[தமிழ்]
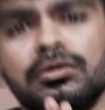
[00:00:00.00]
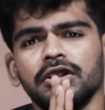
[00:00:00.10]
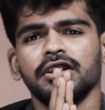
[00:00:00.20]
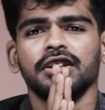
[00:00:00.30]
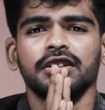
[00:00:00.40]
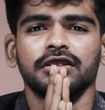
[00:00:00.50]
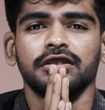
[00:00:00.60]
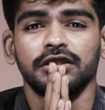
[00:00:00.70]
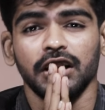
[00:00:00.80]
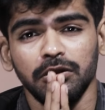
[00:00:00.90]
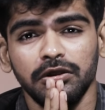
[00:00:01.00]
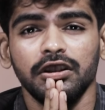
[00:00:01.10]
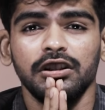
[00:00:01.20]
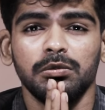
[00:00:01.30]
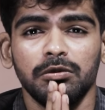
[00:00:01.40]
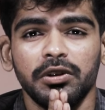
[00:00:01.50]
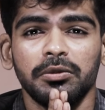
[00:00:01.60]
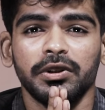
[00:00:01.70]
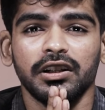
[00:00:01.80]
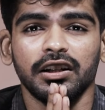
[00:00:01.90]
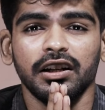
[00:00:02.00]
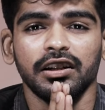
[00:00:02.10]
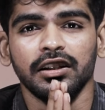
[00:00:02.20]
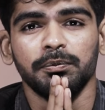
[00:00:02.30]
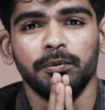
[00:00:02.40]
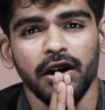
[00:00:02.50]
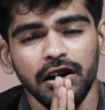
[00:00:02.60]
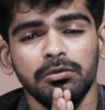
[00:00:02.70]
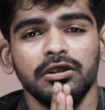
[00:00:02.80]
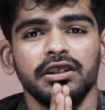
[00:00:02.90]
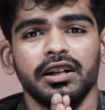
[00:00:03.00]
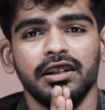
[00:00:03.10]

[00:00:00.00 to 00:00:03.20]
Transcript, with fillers: சூர்யா சார் தயவு செஞ்சு மும்பை போயிருங்க படம் மட்டும்